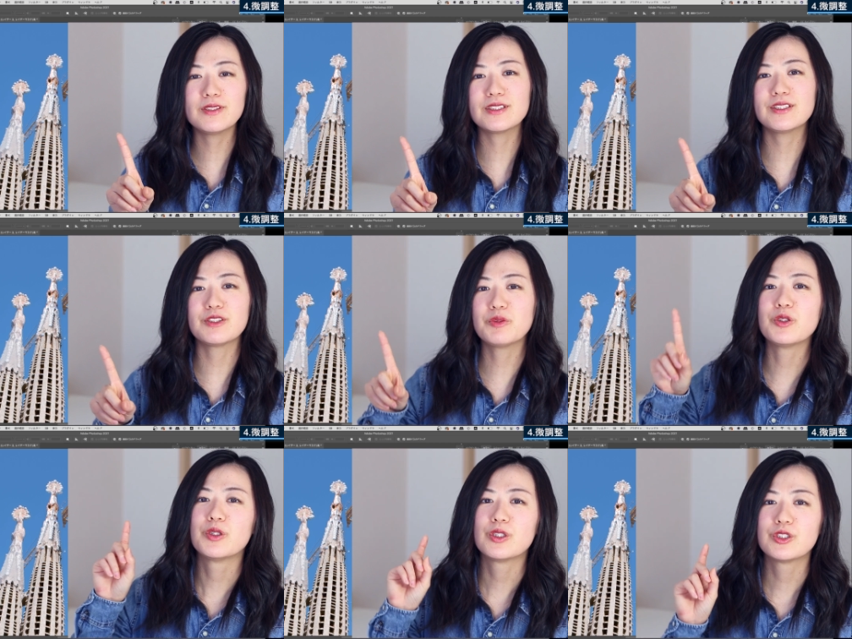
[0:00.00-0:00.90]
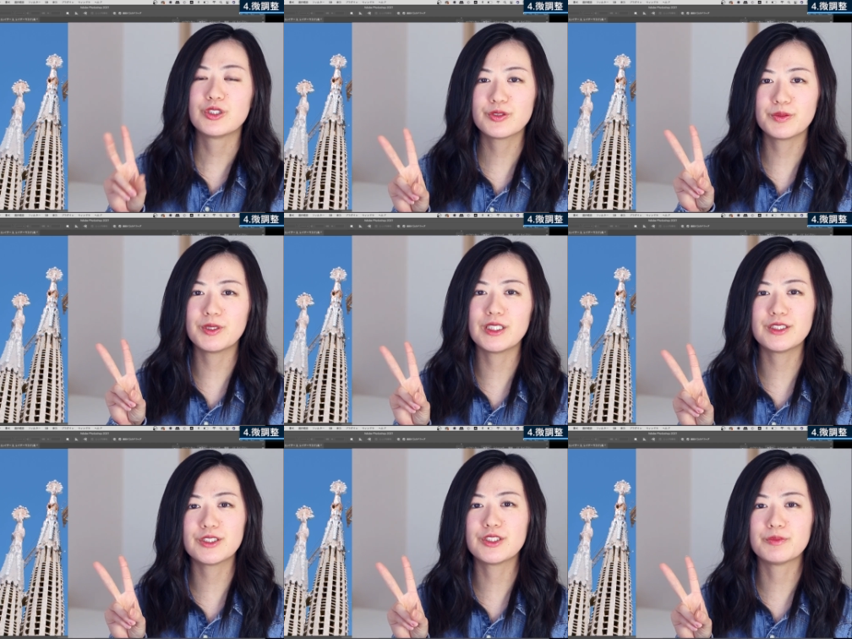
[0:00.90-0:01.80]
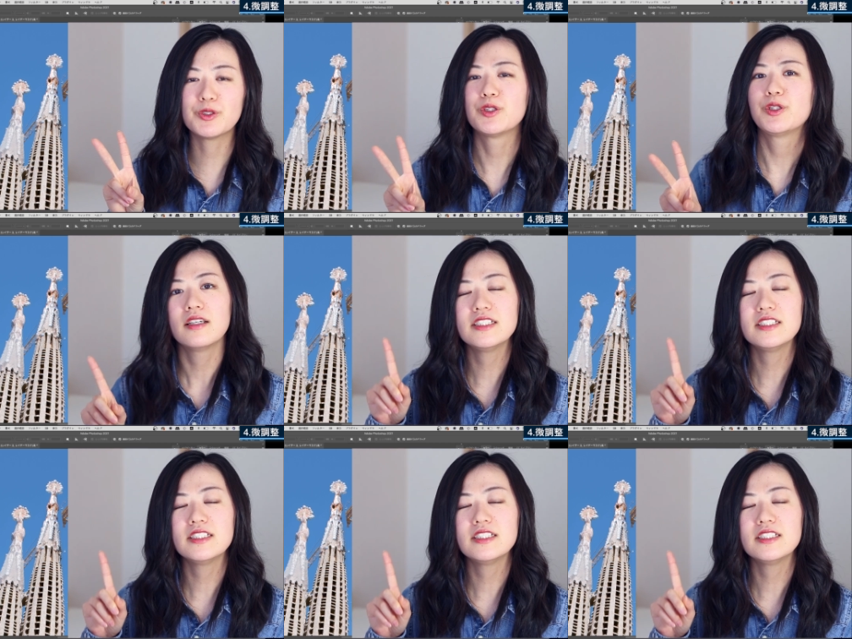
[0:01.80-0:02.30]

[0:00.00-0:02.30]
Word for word: プツールも修復ブラシツールも